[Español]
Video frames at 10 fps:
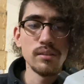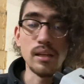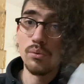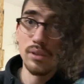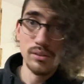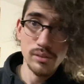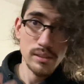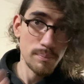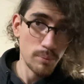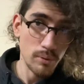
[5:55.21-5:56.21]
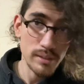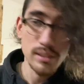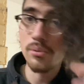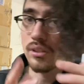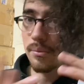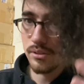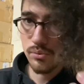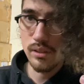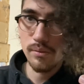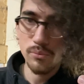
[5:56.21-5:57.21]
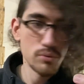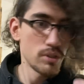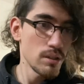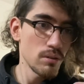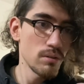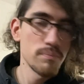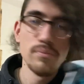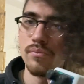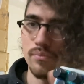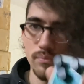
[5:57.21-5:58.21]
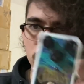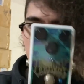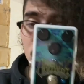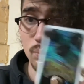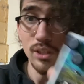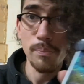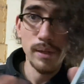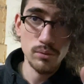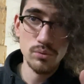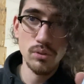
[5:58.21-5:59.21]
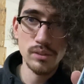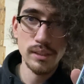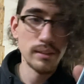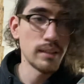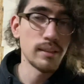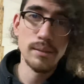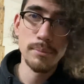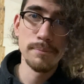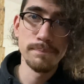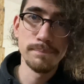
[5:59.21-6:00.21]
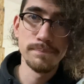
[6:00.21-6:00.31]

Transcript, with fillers: de algunas cosas de progresivo también suena muy chido. Es bueno para tus solos de guitarra también.